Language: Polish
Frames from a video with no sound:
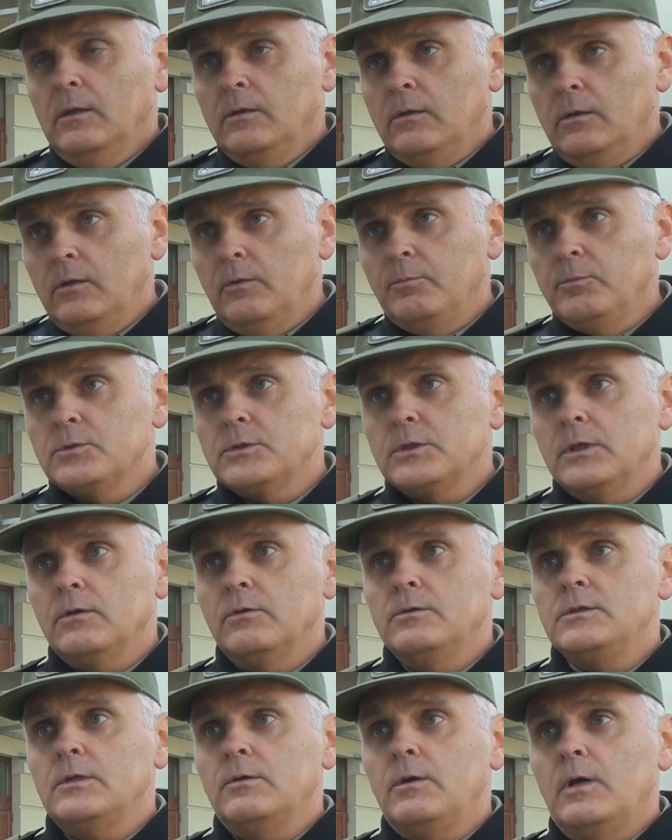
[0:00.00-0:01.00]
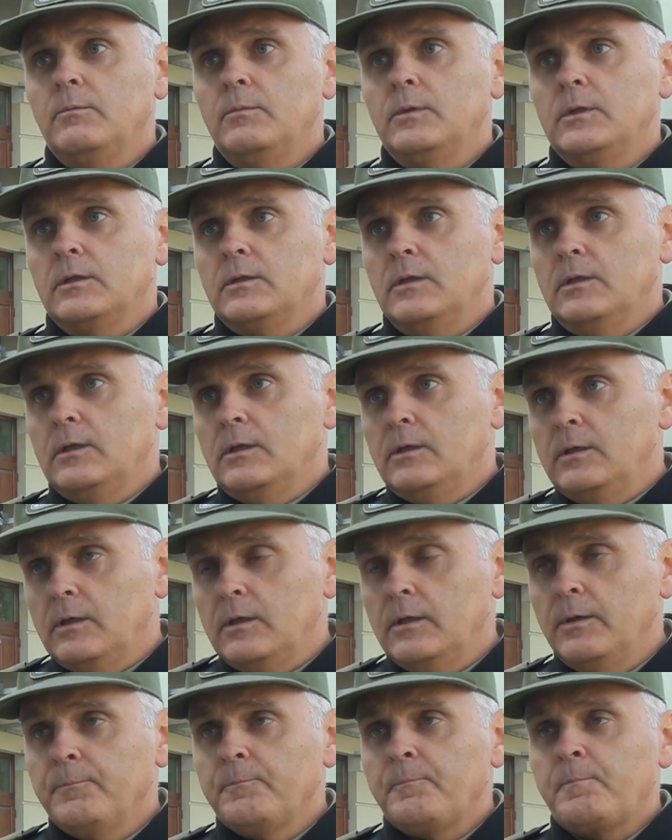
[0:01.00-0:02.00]
No i oprócz tego działamy na
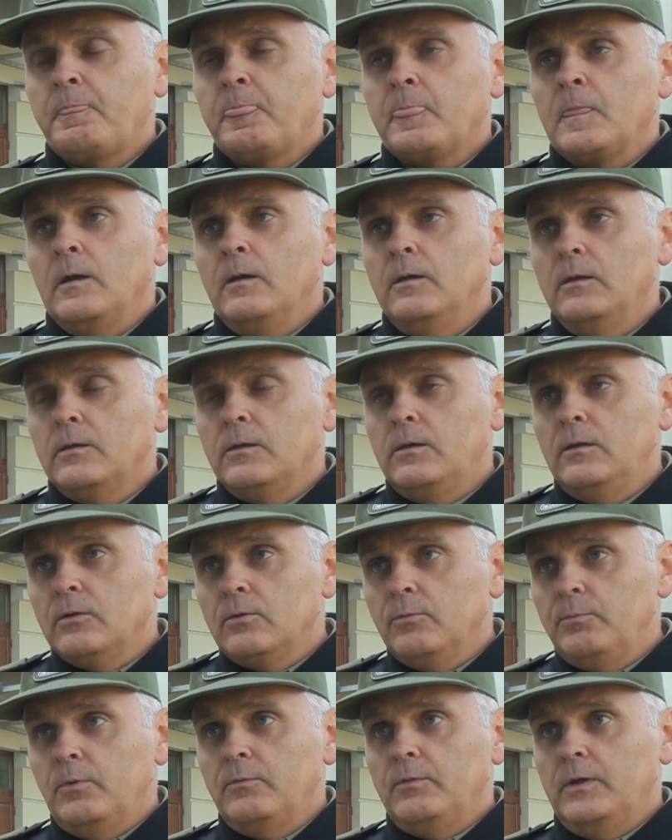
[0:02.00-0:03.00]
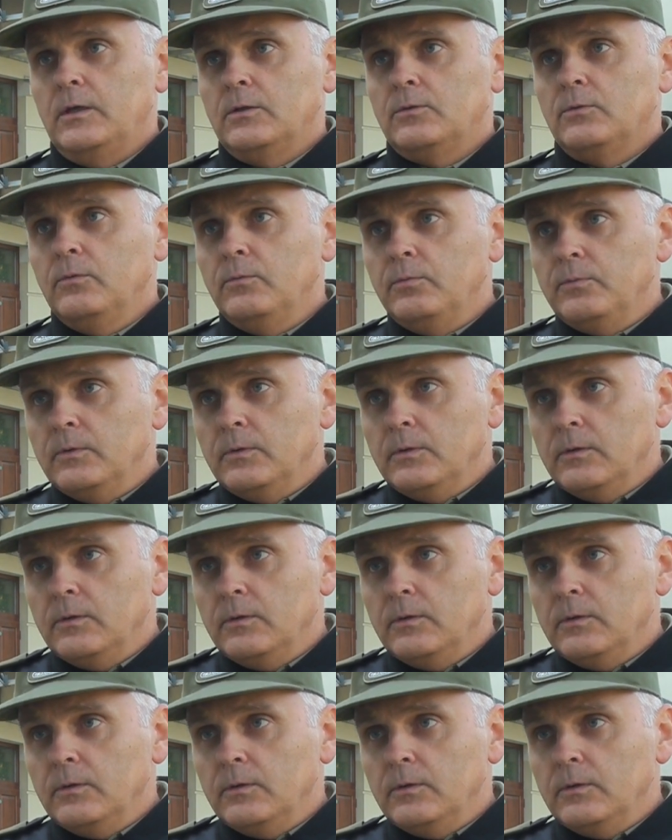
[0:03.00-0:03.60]
terenie y, kilku powiatów